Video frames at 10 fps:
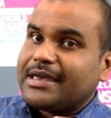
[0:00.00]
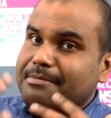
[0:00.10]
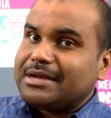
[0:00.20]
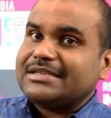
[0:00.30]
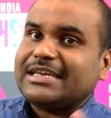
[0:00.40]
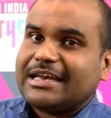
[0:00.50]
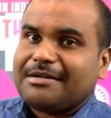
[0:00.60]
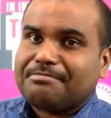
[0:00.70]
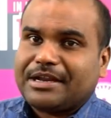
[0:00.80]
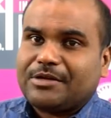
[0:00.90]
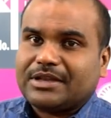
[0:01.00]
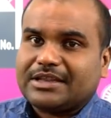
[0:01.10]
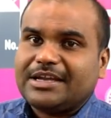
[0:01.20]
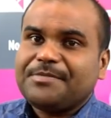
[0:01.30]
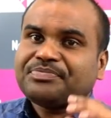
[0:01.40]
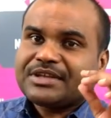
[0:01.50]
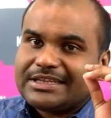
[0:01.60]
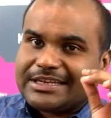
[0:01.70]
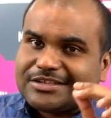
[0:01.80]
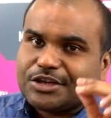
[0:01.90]
எம்என்சி கம்பெனி வந்து
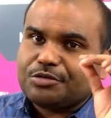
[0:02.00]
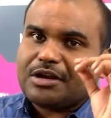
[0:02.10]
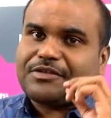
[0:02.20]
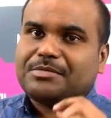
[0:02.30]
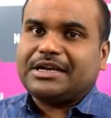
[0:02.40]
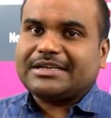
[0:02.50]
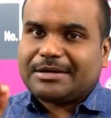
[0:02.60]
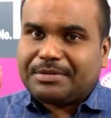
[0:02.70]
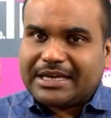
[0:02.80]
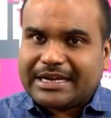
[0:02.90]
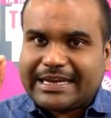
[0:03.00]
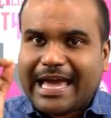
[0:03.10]
இந்த இன்ஸ்டிடியூட் ஆஃப் எமினன்ஸ் அப்படிங்கிற